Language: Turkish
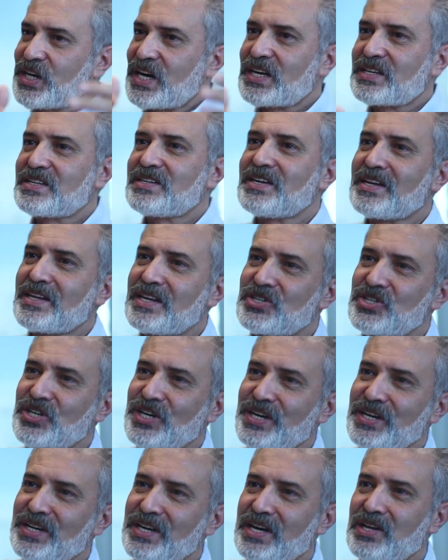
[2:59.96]
hayatında da
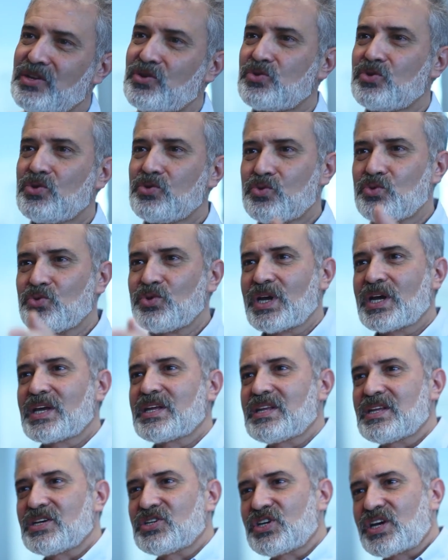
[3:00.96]
şekillendiriyor,
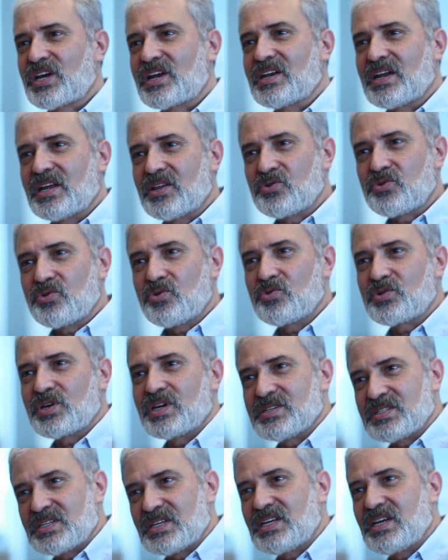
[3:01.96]
dünyada da şekillendiriyor,
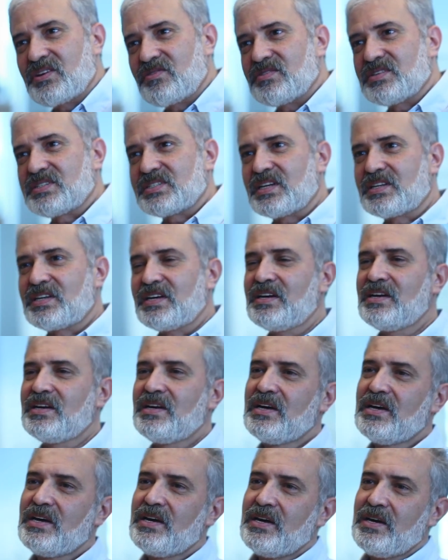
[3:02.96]
ülkenizde de evinizde de.
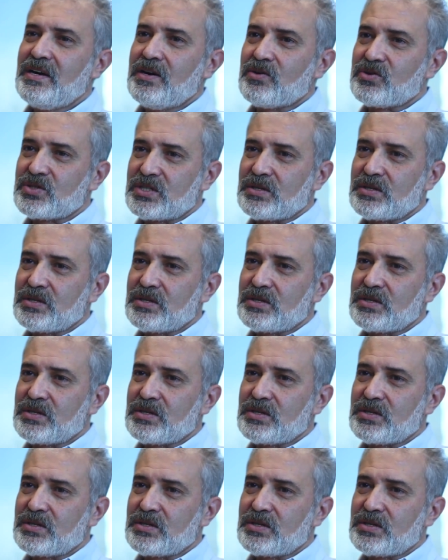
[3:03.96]
O